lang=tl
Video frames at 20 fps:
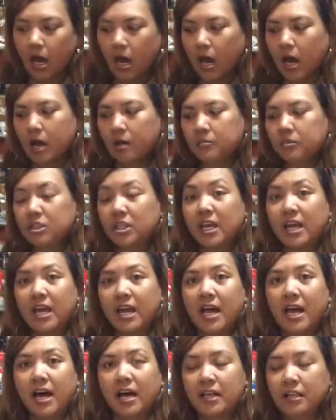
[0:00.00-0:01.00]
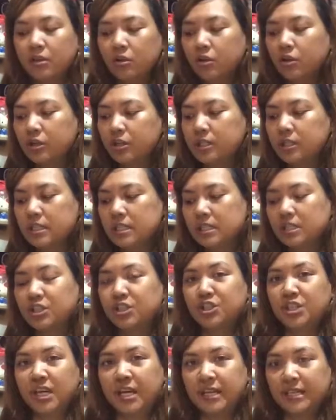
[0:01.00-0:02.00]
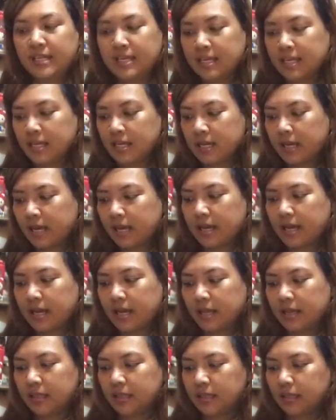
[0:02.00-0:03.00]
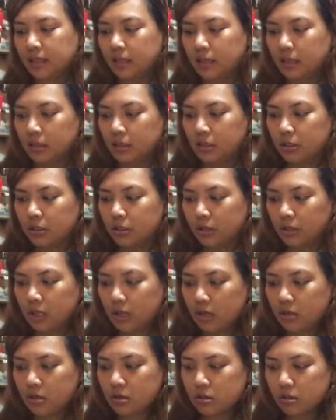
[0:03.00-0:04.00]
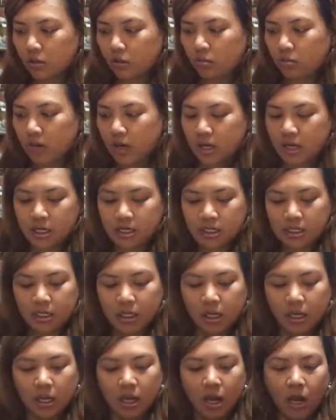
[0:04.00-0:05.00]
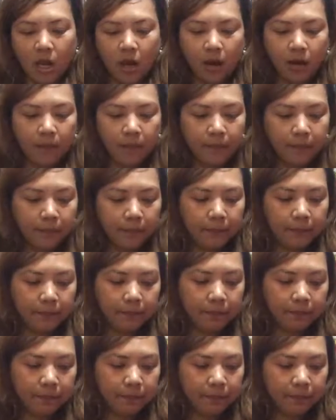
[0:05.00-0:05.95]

um, Jean or sis Jenny. Ayan. So, thank you so much. Um,